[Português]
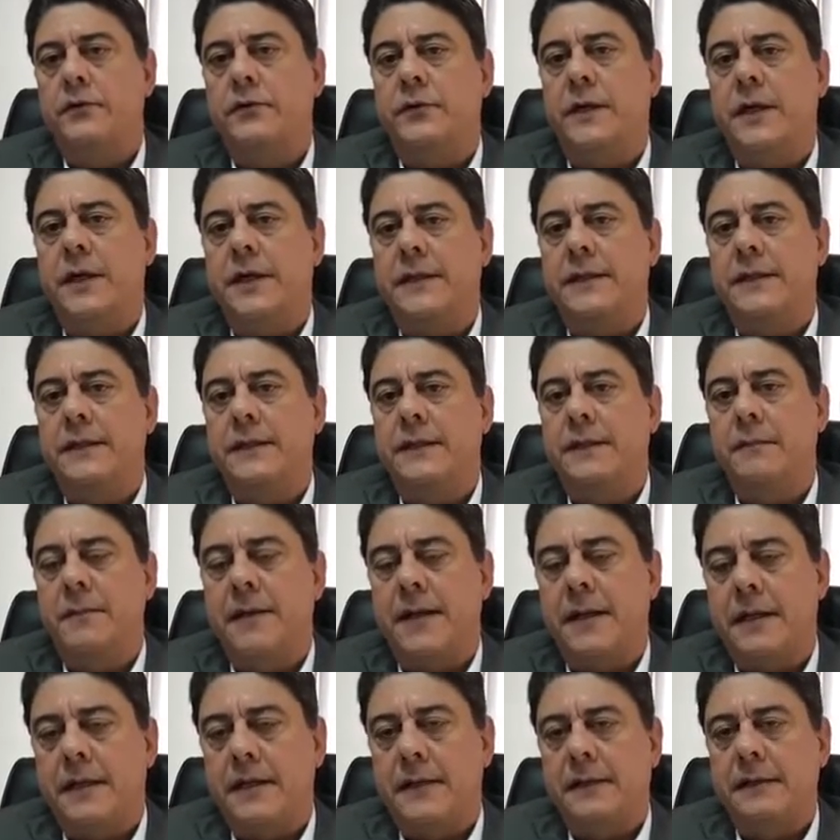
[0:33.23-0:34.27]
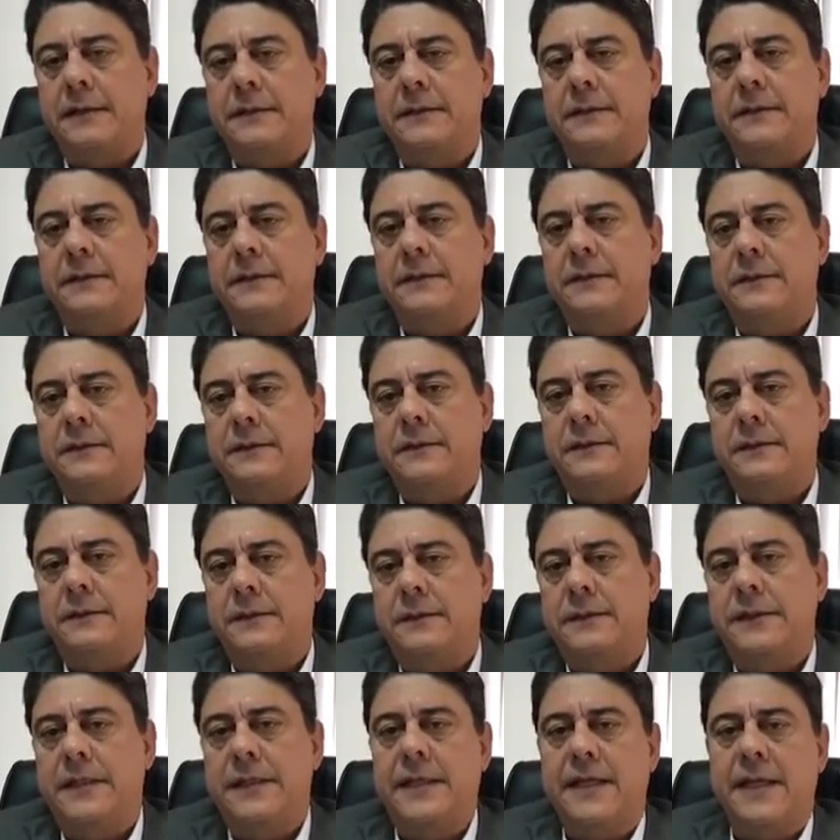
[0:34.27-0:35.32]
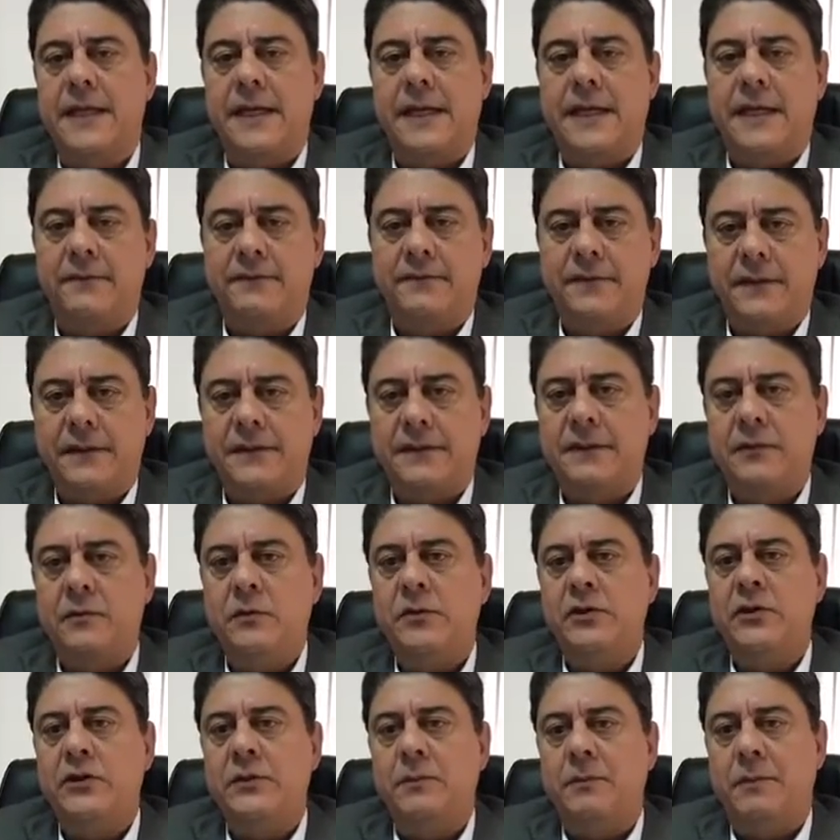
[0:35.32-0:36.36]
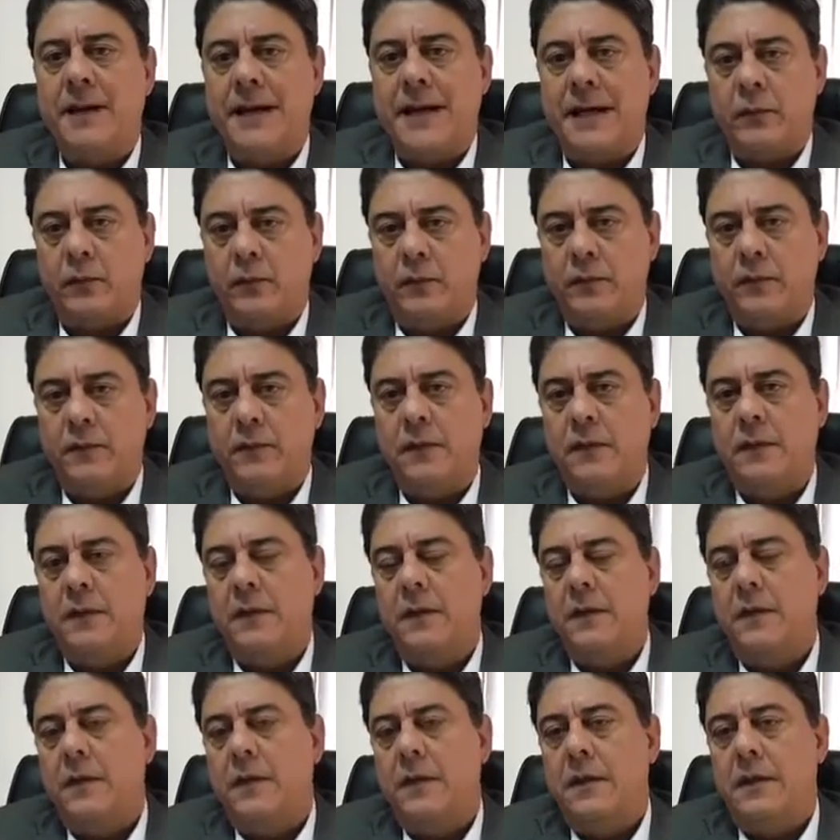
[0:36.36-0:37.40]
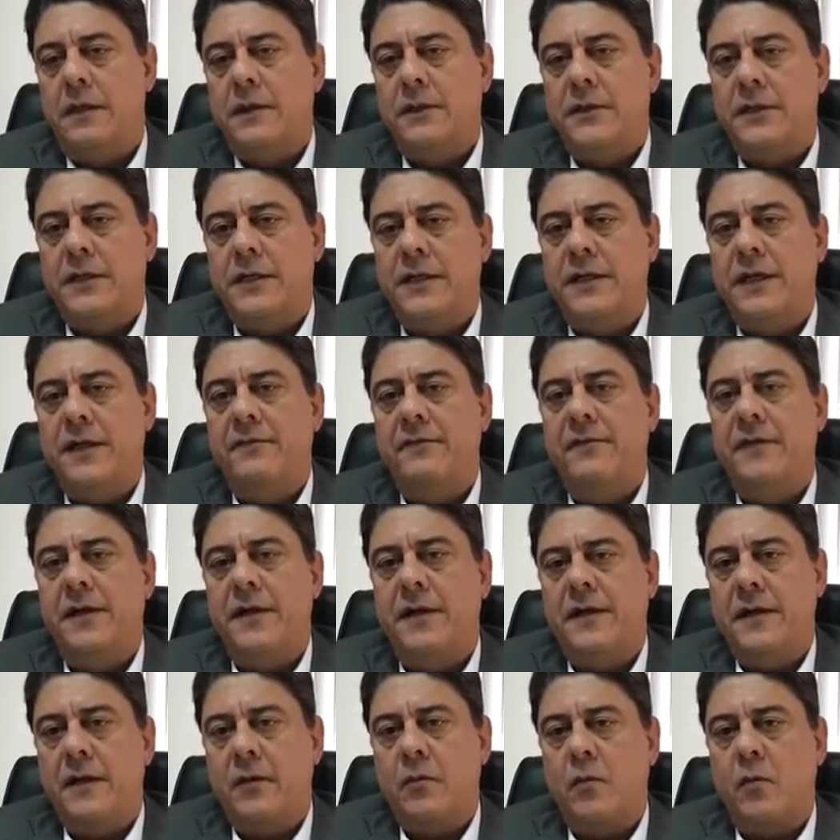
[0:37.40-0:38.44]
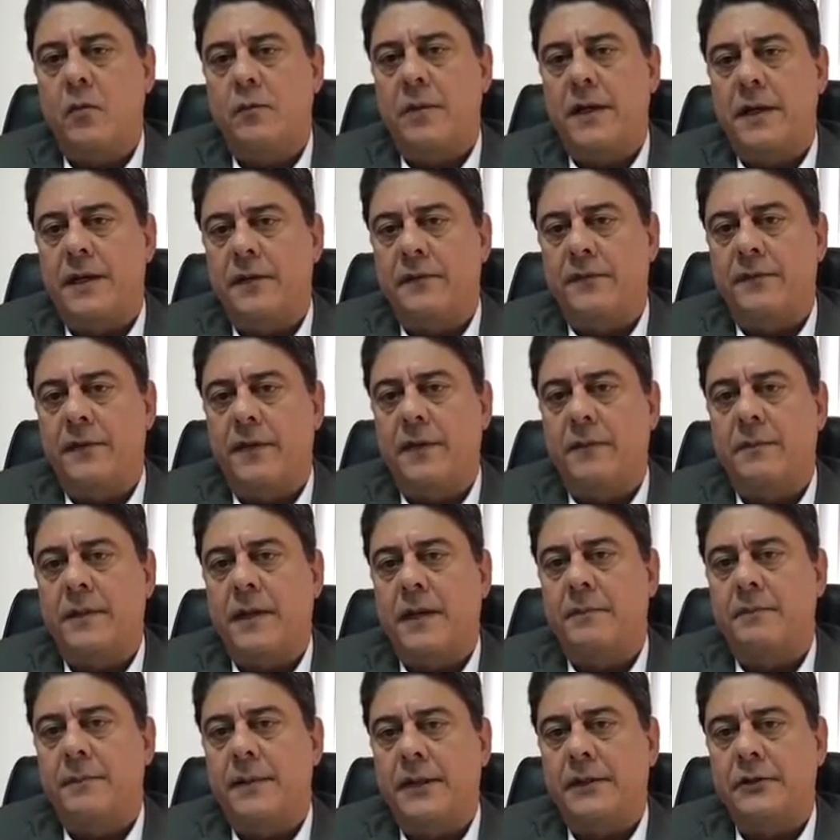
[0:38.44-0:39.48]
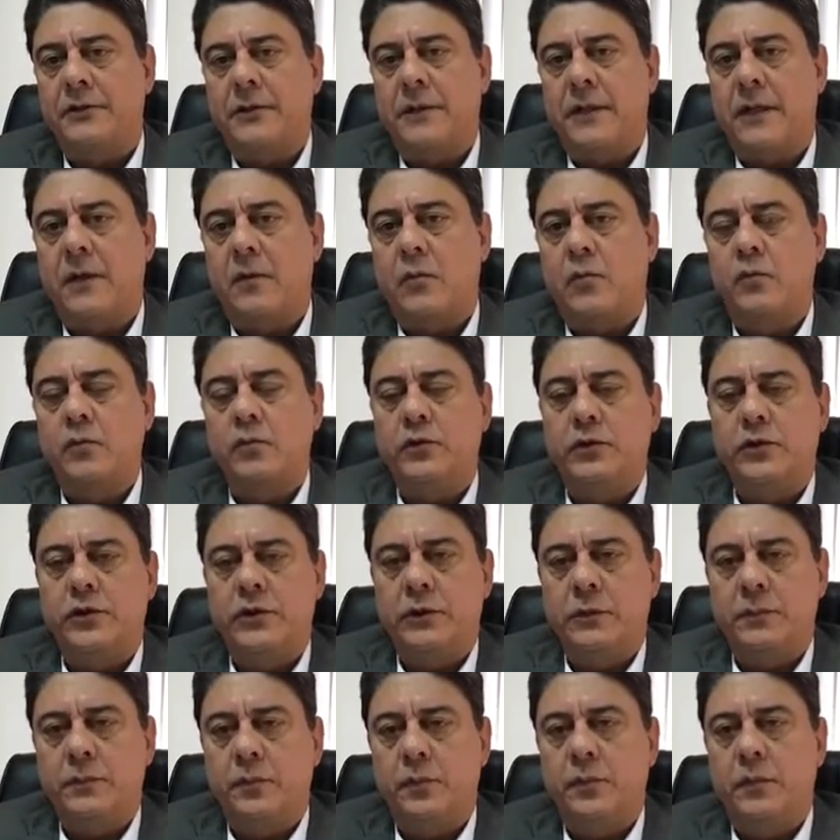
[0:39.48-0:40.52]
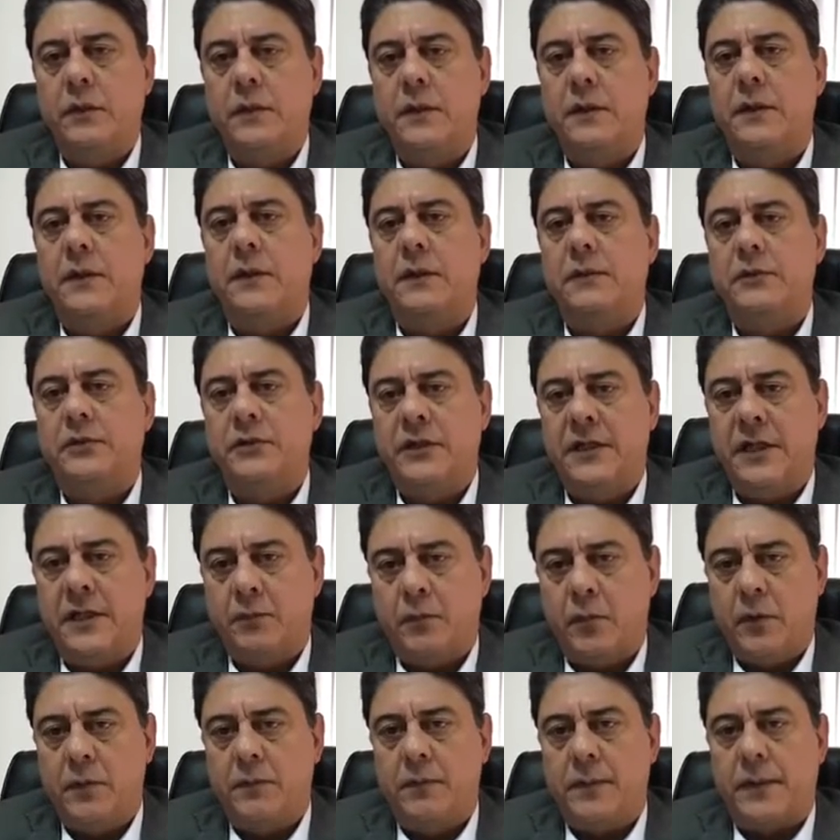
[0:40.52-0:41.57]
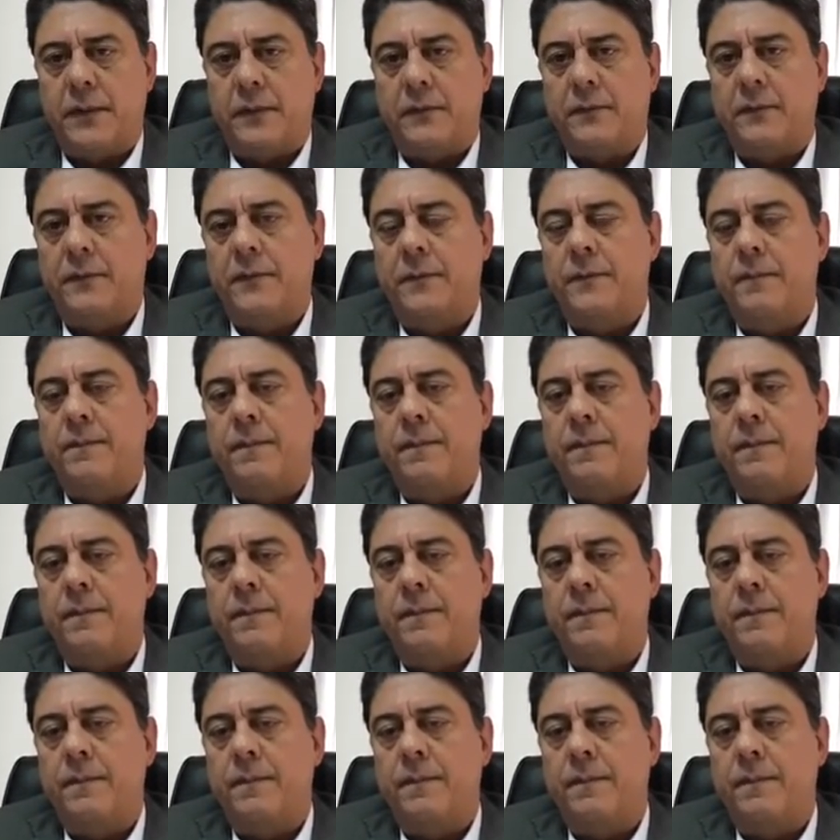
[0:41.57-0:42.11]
já que Guimarães sequer havia sido intimado de que deveria comparecer para prestar algum tipo de depoimento.